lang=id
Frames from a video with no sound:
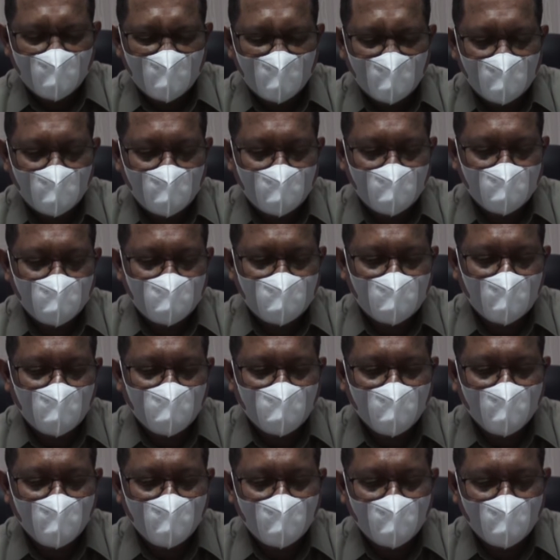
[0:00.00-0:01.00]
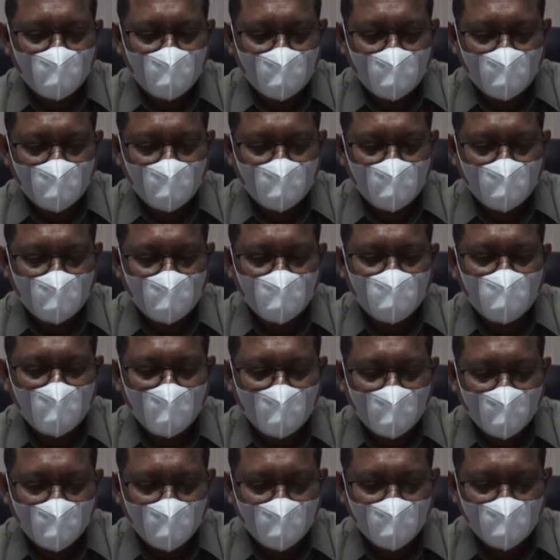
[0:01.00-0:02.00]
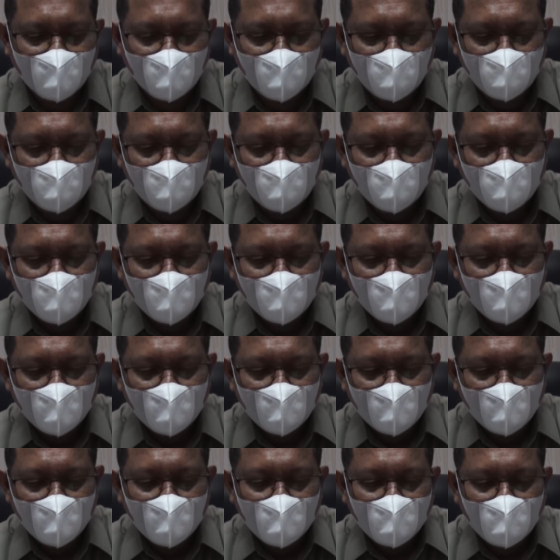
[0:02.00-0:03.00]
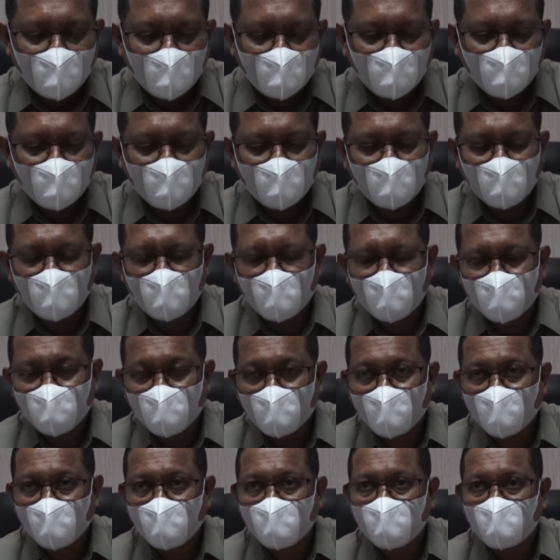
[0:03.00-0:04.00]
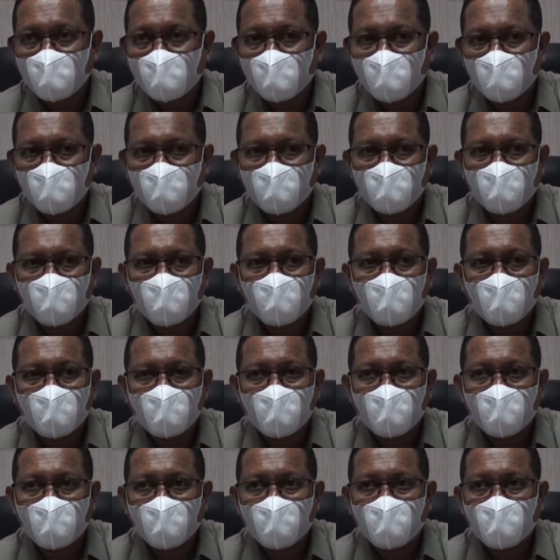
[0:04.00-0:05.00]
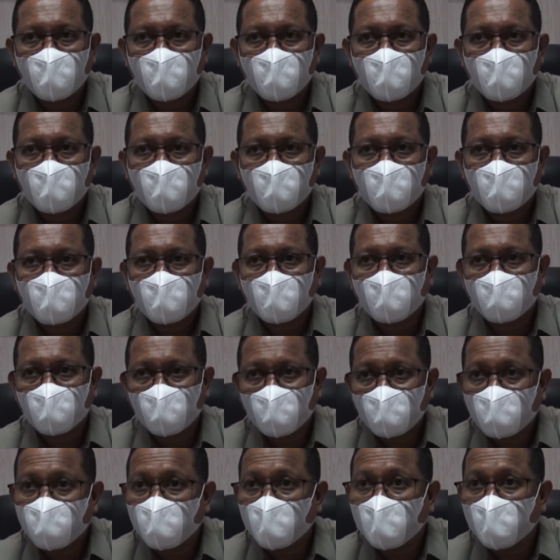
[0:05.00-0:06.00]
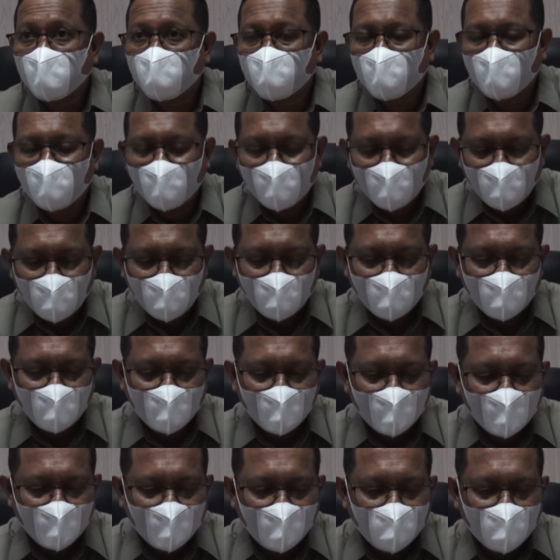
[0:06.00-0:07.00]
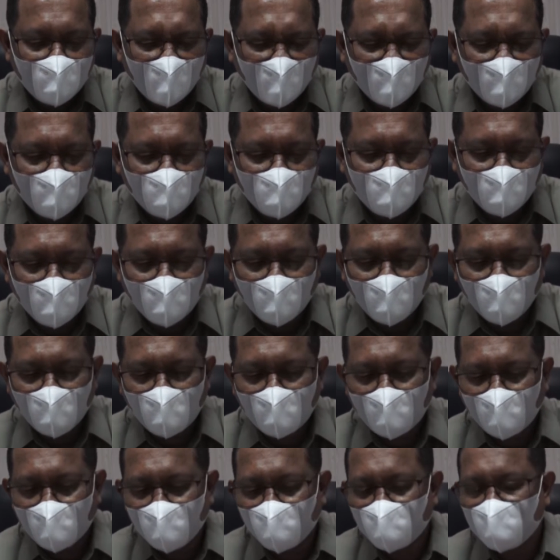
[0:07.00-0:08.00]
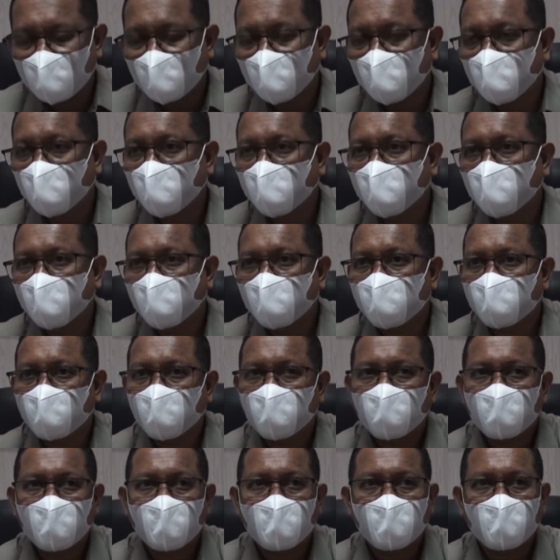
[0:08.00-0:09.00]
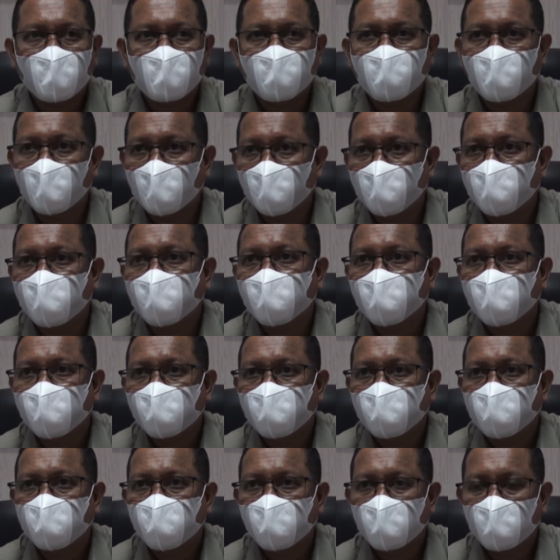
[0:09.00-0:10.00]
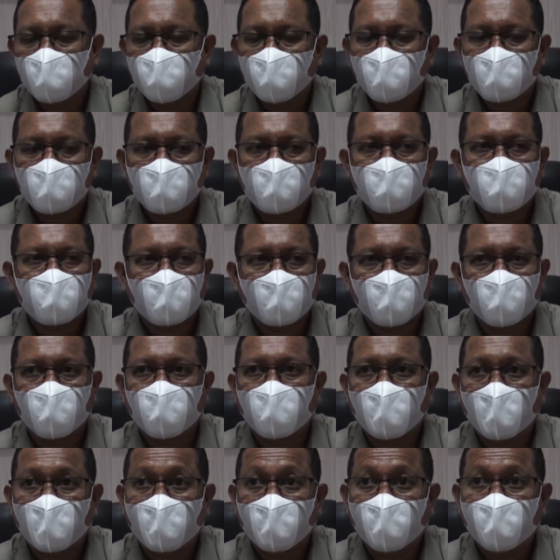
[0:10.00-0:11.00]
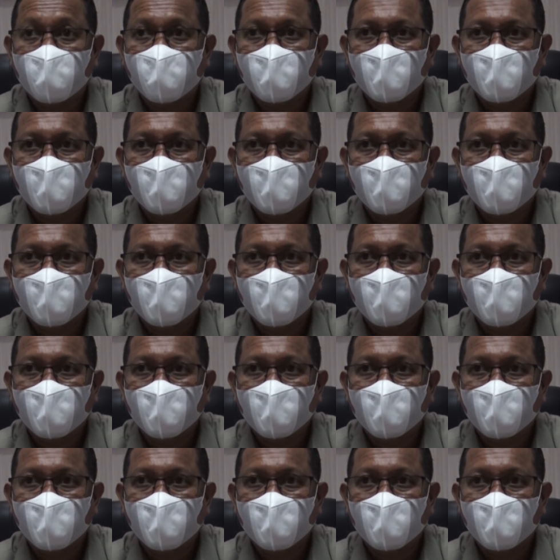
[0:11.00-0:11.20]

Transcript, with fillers: Dan sampai dengan hari kemarin itu hanya terdapat eh, dua kasus penambahan yaitu di Kelurahan Nusa dan Kelurahan Rijali, masing-masing satu orang.